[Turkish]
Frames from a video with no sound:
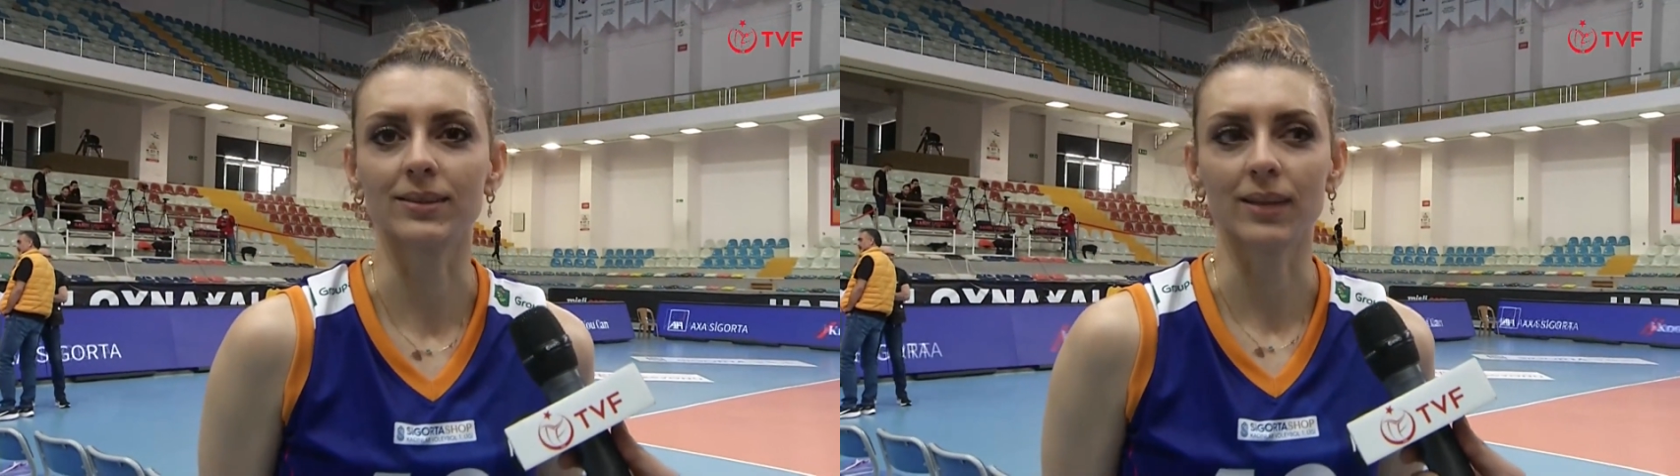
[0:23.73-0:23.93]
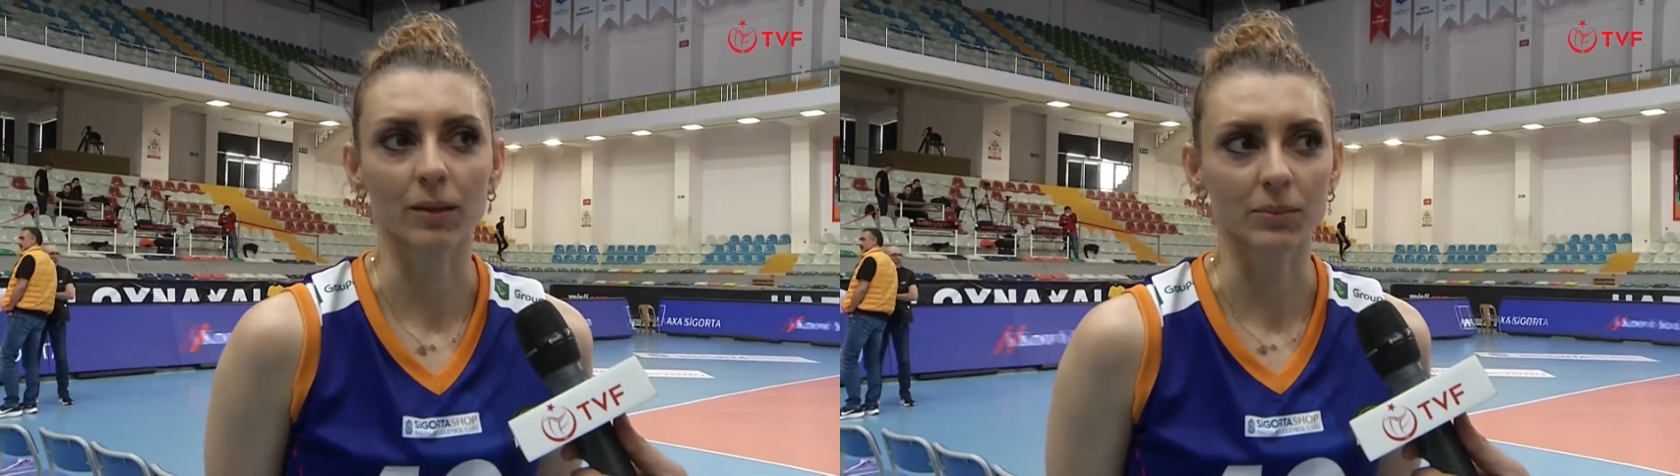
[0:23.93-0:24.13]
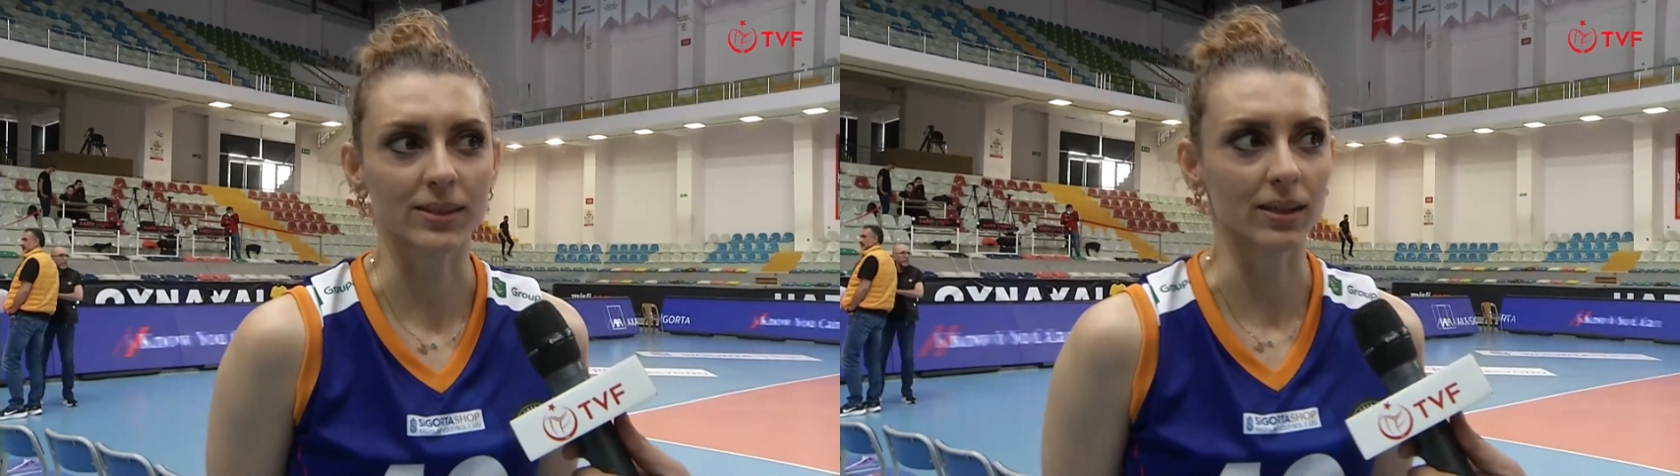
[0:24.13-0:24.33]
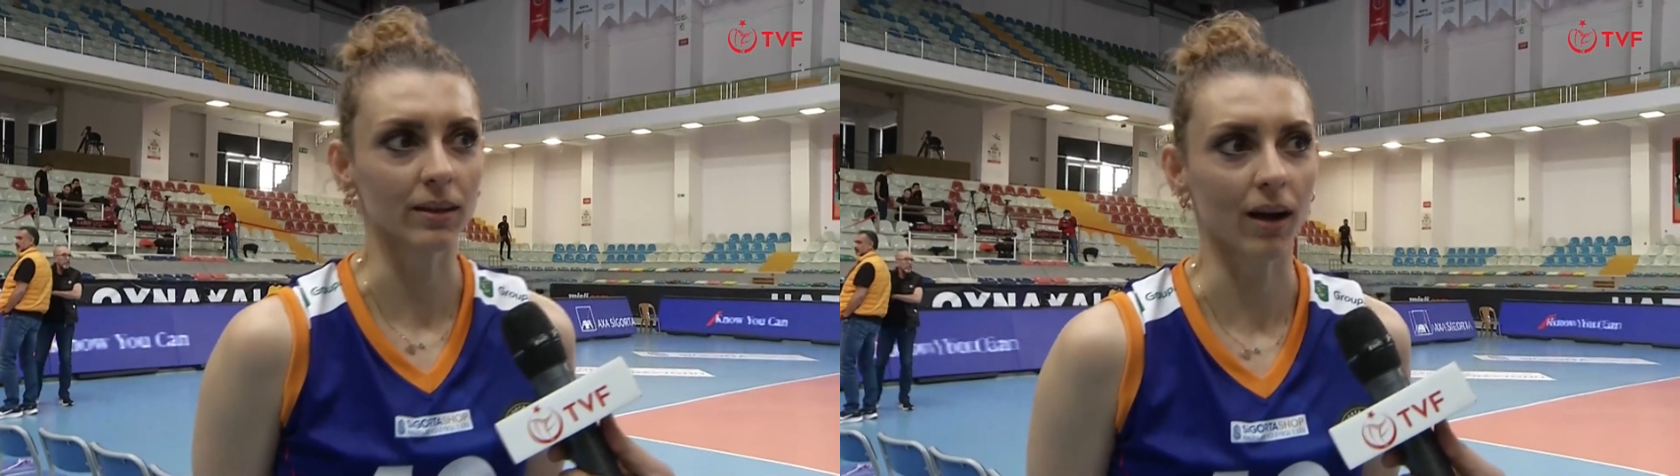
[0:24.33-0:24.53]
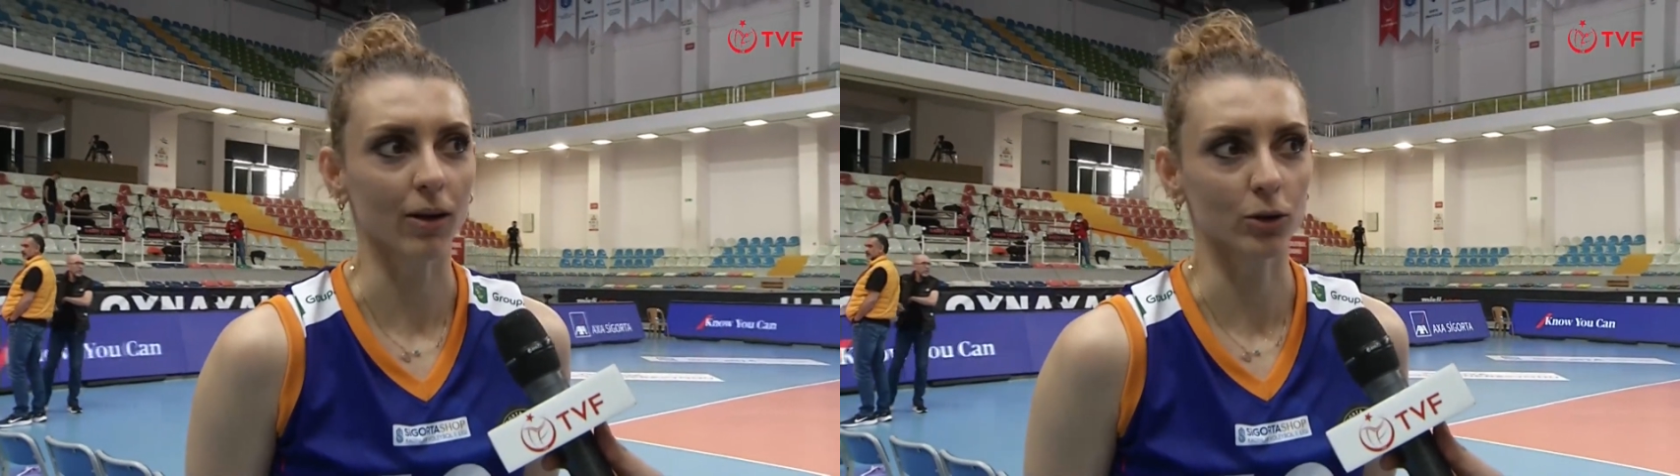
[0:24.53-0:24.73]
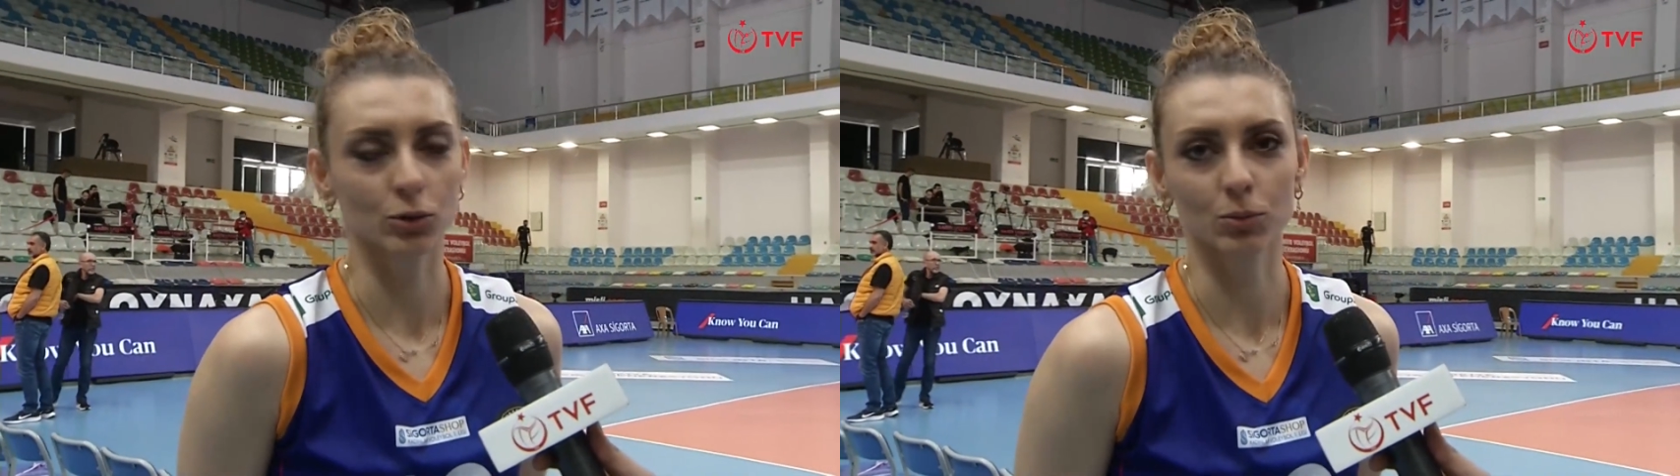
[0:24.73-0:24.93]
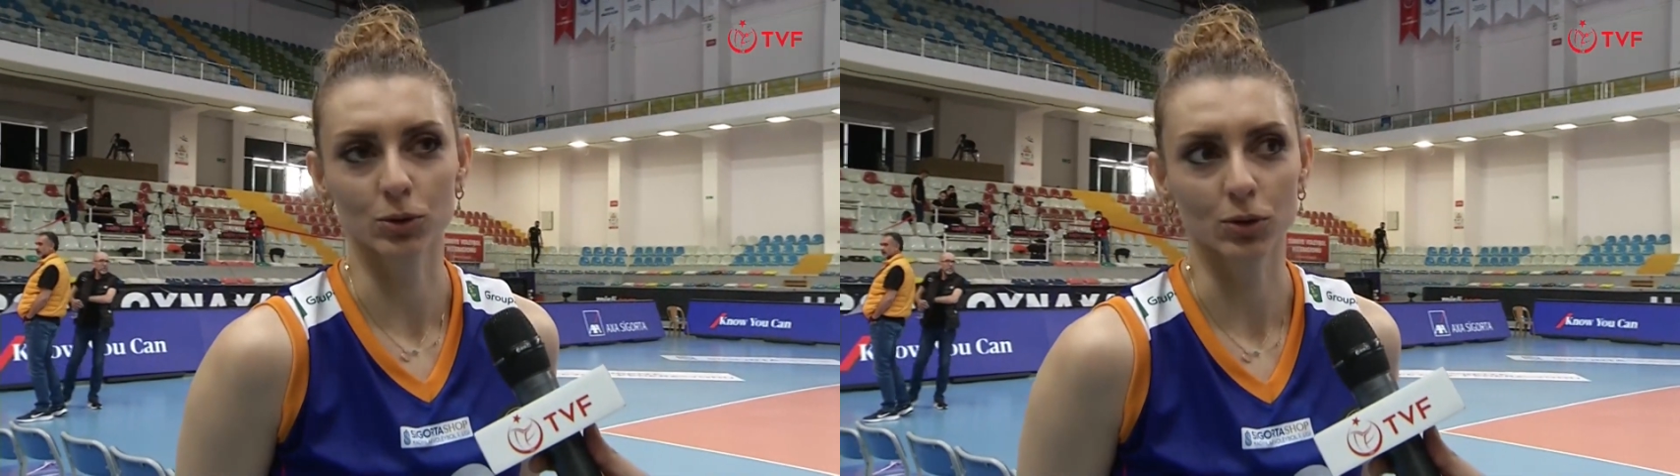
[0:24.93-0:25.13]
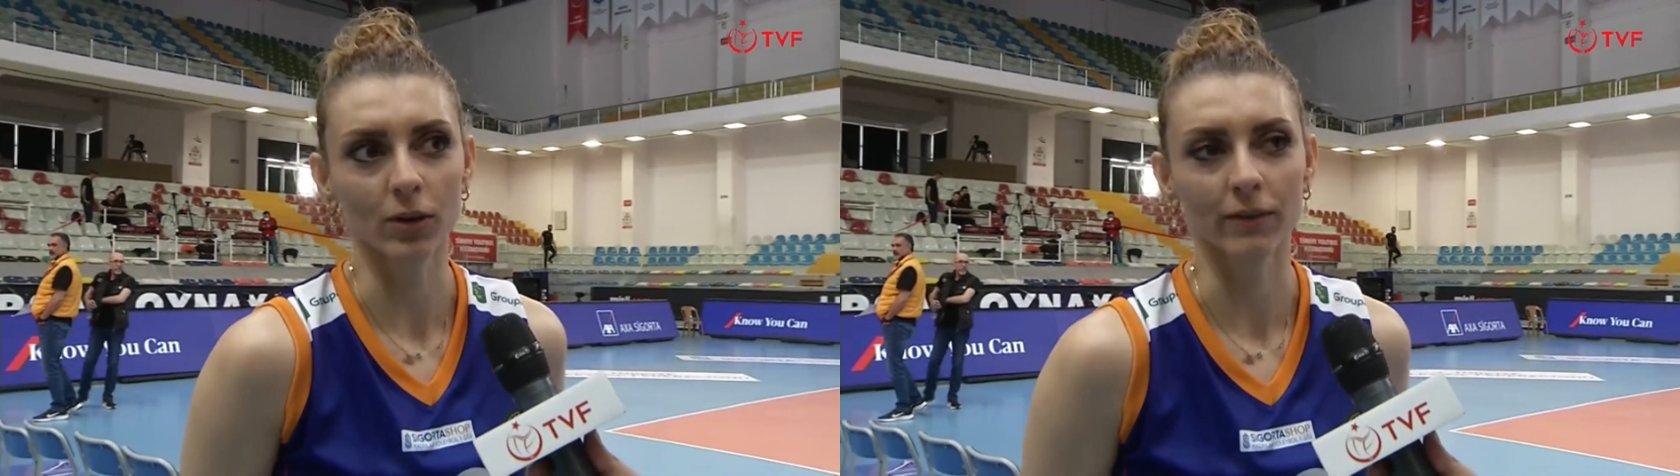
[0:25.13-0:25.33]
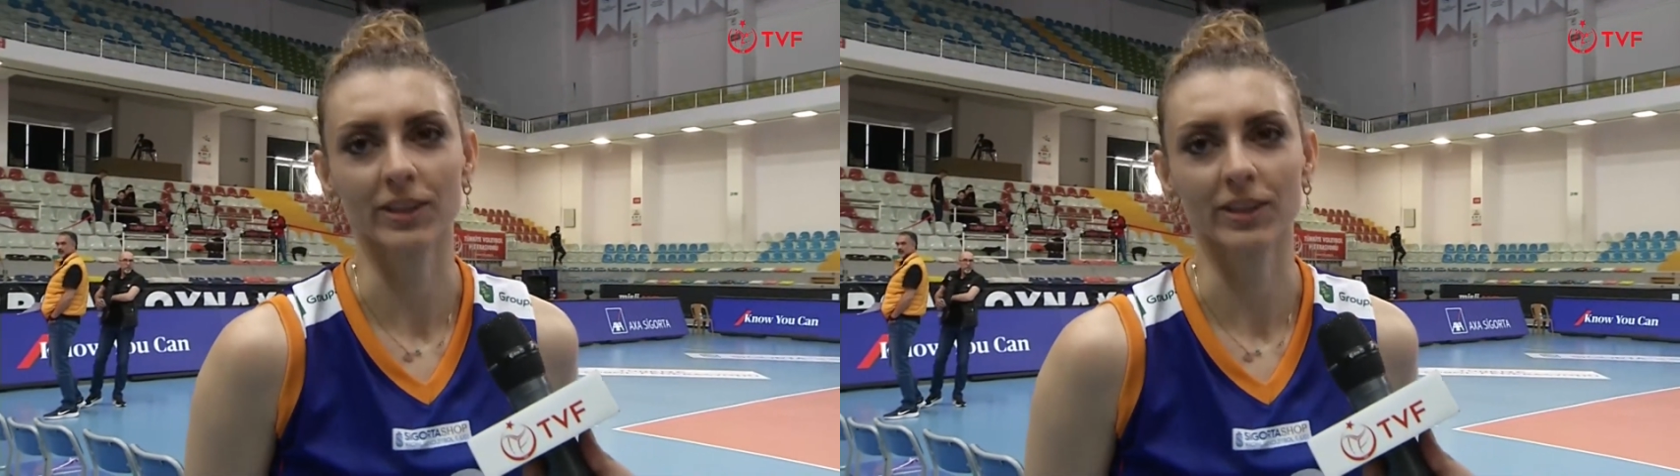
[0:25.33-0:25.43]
İsteğimizi, arzumuzu